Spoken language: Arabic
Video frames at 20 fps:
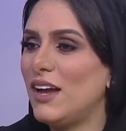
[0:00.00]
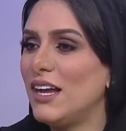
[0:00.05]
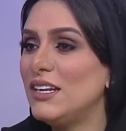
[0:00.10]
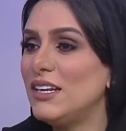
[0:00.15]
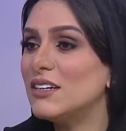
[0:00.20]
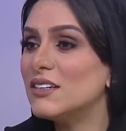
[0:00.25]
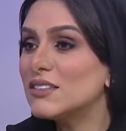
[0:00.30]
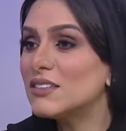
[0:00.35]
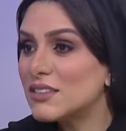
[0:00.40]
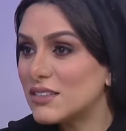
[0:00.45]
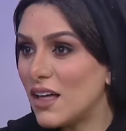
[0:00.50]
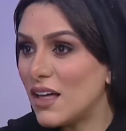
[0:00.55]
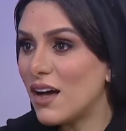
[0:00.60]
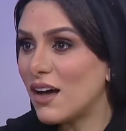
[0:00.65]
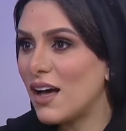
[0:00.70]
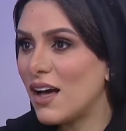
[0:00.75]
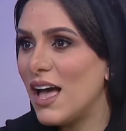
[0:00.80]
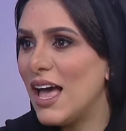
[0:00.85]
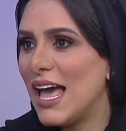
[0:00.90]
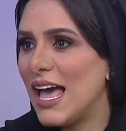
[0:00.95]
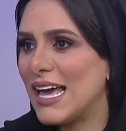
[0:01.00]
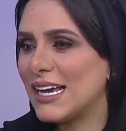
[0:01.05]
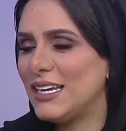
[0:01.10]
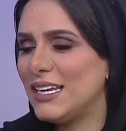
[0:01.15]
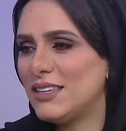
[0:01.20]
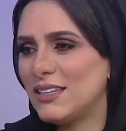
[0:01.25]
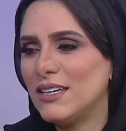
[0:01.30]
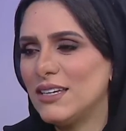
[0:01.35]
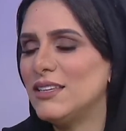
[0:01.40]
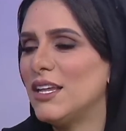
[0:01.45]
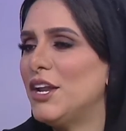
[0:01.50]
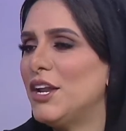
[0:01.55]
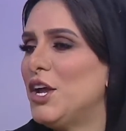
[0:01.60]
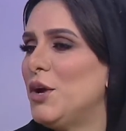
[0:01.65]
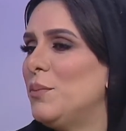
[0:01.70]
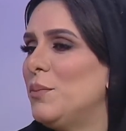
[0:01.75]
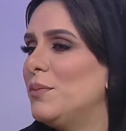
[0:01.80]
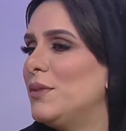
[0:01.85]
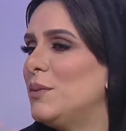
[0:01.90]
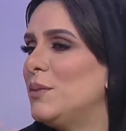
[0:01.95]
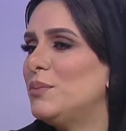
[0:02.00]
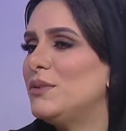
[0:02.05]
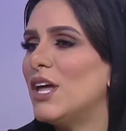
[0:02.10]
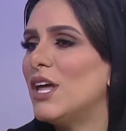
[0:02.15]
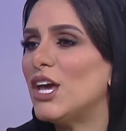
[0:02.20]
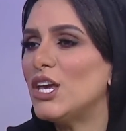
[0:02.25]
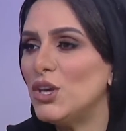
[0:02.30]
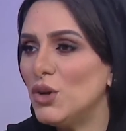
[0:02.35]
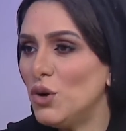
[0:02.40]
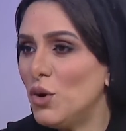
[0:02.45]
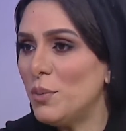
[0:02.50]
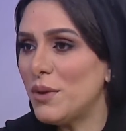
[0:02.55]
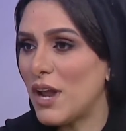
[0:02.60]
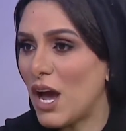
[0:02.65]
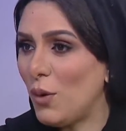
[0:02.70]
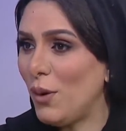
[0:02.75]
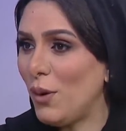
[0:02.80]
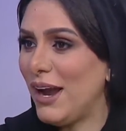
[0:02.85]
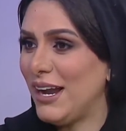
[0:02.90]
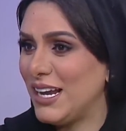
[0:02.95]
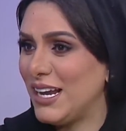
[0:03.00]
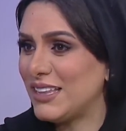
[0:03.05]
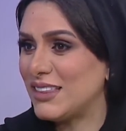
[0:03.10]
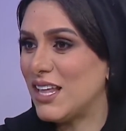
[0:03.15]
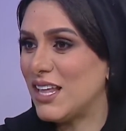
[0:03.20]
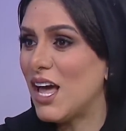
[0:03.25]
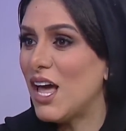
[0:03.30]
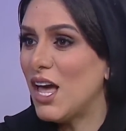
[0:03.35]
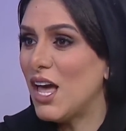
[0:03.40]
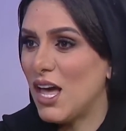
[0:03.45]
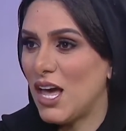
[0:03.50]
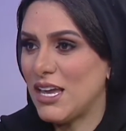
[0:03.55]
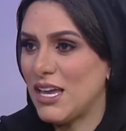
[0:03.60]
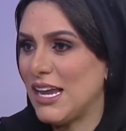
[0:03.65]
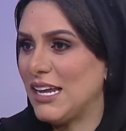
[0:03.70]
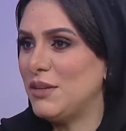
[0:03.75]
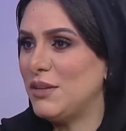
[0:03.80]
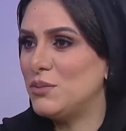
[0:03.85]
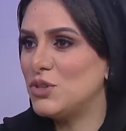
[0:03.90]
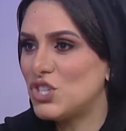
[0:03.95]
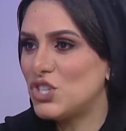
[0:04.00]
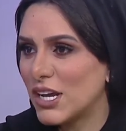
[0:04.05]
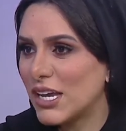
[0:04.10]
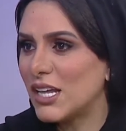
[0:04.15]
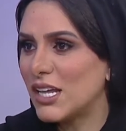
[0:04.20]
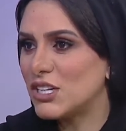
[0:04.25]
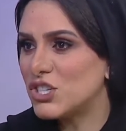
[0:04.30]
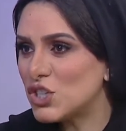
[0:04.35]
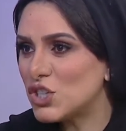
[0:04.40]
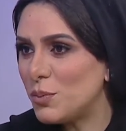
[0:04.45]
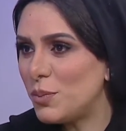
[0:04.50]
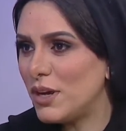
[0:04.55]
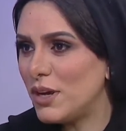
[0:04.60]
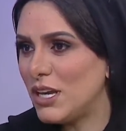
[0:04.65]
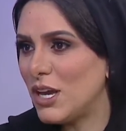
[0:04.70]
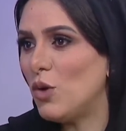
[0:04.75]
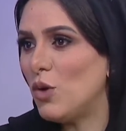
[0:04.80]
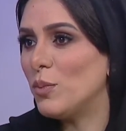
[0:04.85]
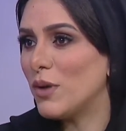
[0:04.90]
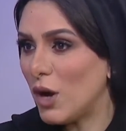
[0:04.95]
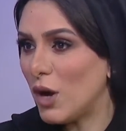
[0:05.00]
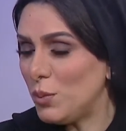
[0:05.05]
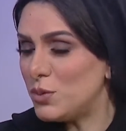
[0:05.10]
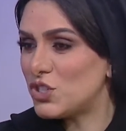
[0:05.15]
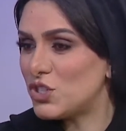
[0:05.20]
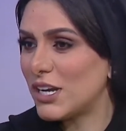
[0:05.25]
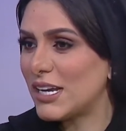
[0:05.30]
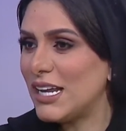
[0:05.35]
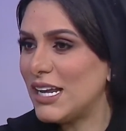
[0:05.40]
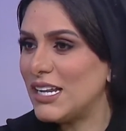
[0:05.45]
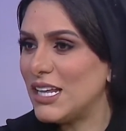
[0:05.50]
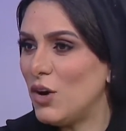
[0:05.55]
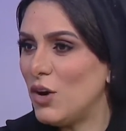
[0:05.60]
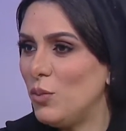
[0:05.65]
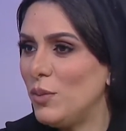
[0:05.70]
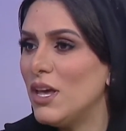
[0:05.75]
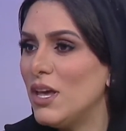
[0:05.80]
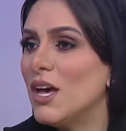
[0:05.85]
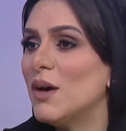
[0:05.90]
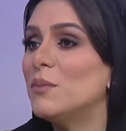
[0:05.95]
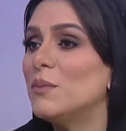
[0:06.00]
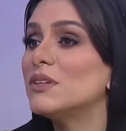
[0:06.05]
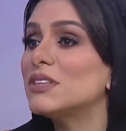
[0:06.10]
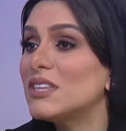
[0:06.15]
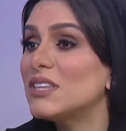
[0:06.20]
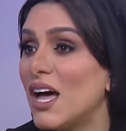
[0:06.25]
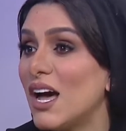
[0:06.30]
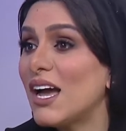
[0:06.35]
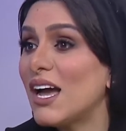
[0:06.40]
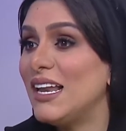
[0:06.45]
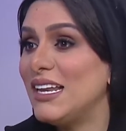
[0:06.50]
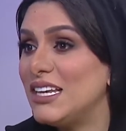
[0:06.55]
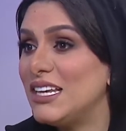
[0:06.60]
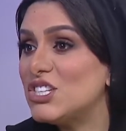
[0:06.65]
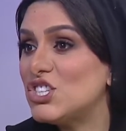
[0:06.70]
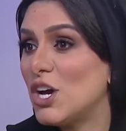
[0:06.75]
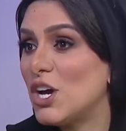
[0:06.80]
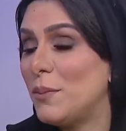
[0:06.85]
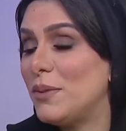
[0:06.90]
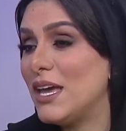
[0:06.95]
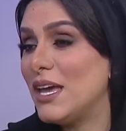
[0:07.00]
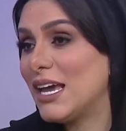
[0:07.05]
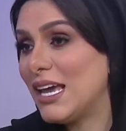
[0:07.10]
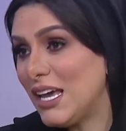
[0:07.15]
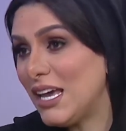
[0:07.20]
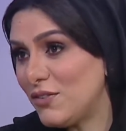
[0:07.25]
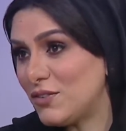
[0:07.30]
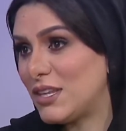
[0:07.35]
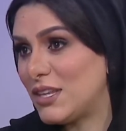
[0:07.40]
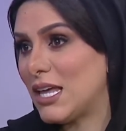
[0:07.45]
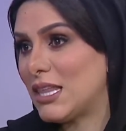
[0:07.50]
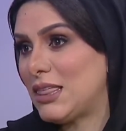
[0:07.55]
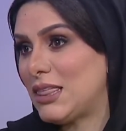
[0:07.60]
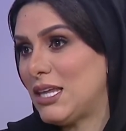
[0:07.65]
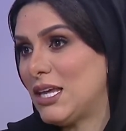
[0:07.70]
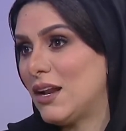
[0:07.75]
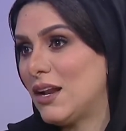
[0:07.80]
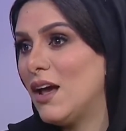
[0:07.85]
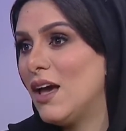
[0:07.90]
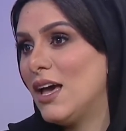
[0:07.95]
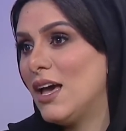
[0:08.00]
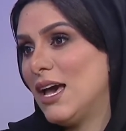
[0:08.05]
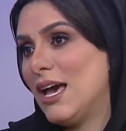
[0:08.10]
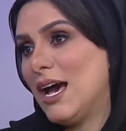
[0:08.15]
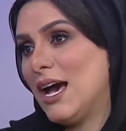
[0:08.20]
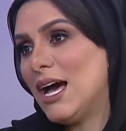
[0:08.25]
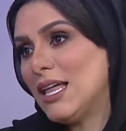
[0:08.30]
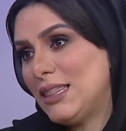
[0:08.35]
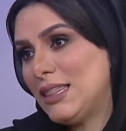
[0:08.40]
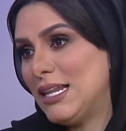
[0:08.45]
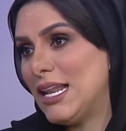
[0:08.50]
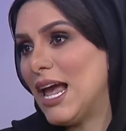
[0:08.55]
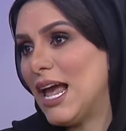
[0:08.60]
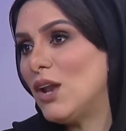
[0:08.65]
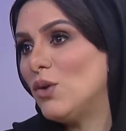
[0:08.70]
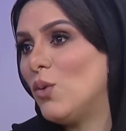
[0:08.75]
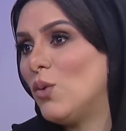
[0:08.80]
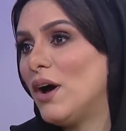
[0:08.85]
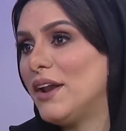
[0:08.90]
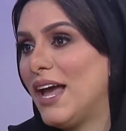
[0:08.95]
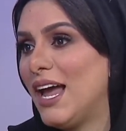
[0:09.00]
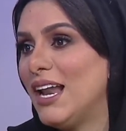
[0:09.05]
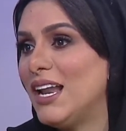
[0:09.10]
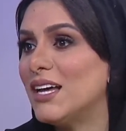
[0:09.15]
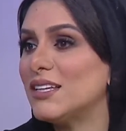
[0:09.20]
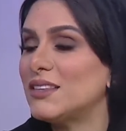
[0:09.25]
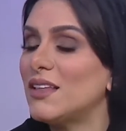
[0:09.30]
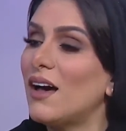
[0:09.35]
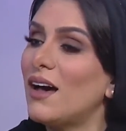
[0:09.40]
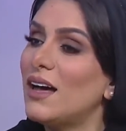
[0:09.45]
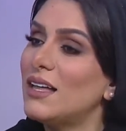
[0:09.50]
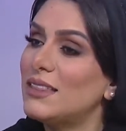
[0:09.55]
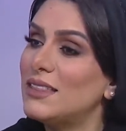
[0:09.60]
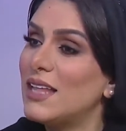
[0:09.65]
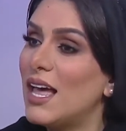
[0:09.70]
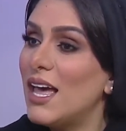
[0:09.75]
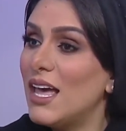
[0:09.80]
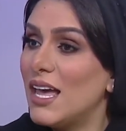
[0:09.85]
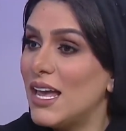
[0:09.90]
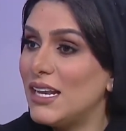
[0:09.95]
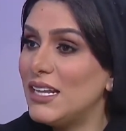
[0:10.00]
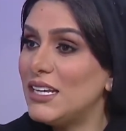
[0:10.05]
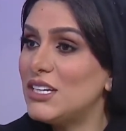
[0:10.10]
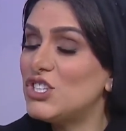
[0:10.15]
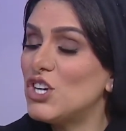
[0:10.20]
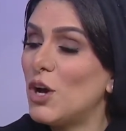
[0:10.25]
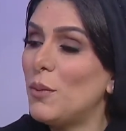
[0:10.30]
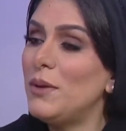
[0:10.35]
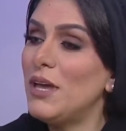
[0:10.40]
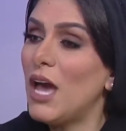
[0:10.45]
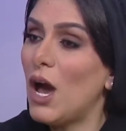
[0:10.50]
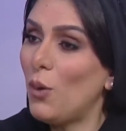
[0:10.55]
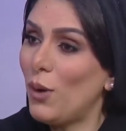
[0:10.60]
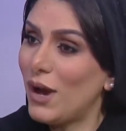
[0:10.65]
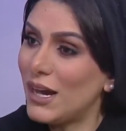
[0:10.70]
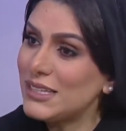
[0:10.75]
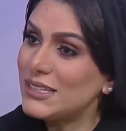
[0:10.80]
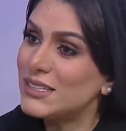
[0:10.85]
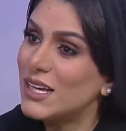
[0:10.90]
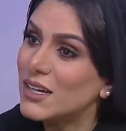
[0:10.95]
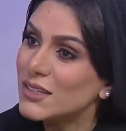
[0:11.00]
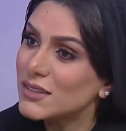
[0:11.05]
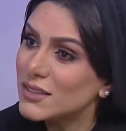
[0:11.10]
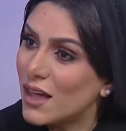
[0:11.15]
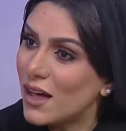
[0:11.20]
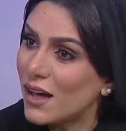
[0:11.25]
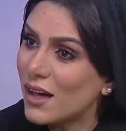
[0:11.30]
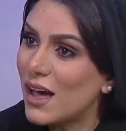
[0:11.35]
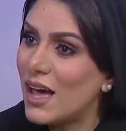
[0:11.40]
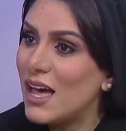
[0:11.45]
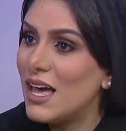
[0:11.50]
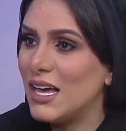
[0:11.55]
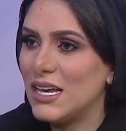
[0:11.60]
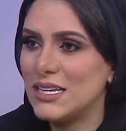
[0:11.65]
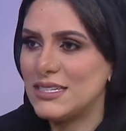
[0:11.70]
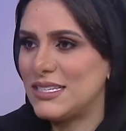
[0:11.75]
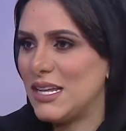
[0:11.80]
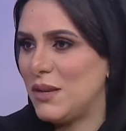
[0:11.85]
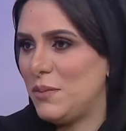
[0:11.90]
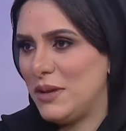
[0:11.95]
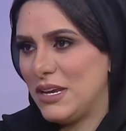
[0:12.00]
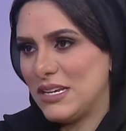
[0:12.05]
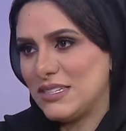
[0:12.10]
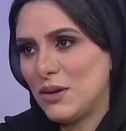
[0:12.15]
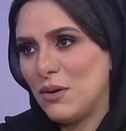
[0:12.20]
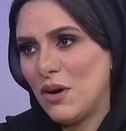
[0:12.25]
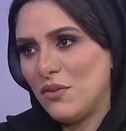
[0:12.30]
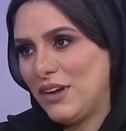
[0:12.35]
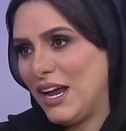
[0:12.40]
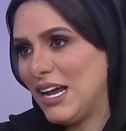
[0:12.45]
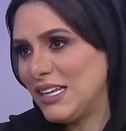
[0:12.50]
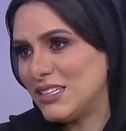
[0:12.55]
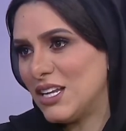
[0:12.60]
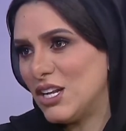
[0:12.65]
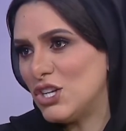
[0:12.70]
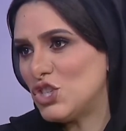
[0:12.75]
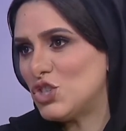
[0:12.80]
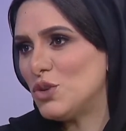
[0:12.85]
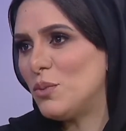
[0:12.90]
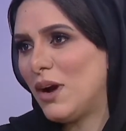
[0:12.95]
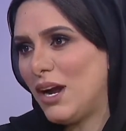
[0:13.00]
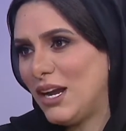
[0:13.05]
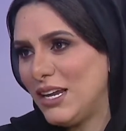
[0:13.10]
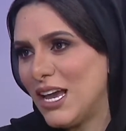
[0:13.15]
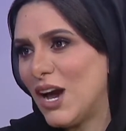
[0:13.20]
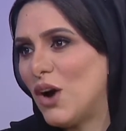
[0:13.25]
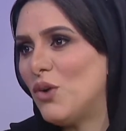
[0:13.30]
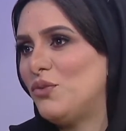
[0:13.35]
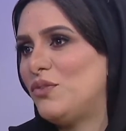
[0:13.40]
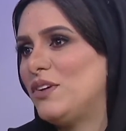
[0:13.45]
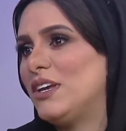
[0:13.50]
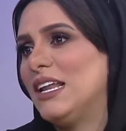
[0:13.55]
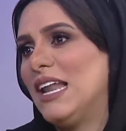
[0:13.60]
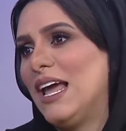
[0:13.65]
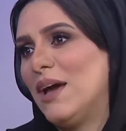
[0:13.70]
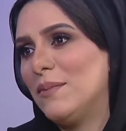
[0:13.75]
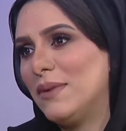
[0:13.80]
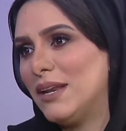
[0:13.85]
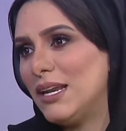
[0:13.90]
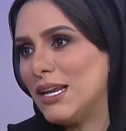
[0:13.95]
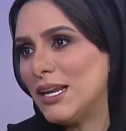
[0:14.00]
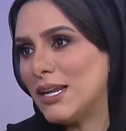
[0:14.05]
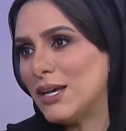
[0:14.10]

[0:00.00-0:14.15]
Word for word: عن الطاقه اكيد كنا نحب نبدا يومنا او حياتنا يعني بشكل شبه يومي او بشكل يومي بالطاقه الايجابيه كيف تاثير هذه الالوان على طاقتنا الايجابيه او حتى الطاقه السلبيه سواء في حياتنا الاجتماعيه او في العمل